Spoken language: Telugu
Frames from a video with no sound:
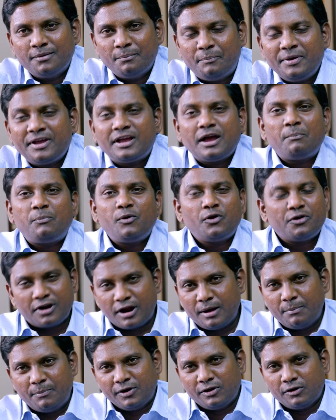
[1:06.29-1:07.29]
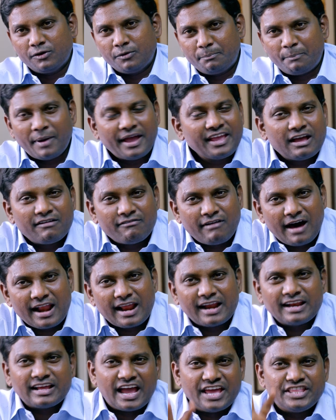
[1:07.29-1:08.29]
దే పికప్లు డ్రాపింగ్లు పైగా
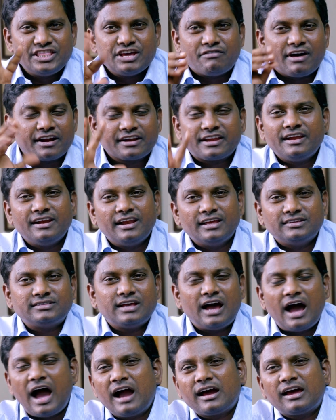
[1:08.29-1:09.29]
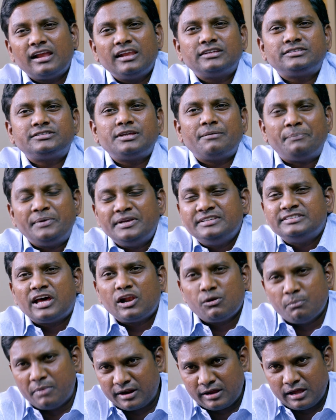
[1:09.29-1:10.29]
వారానికి ఐదే వర్కింగ్ డేస్ ఆకలేస్తే
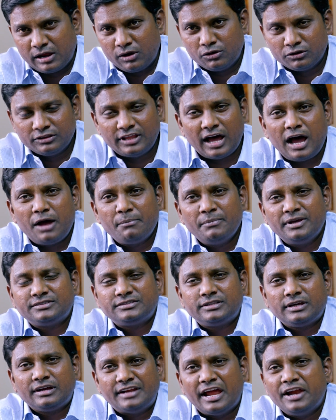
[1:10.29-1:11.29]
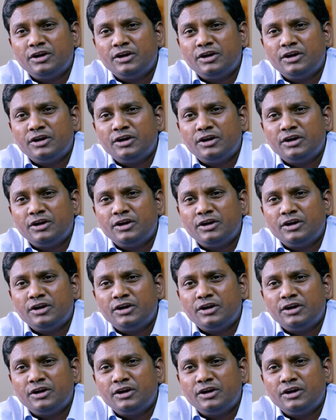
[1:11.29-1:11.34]
పిజ్జాలు బర్గర్లు దాహమేస్తే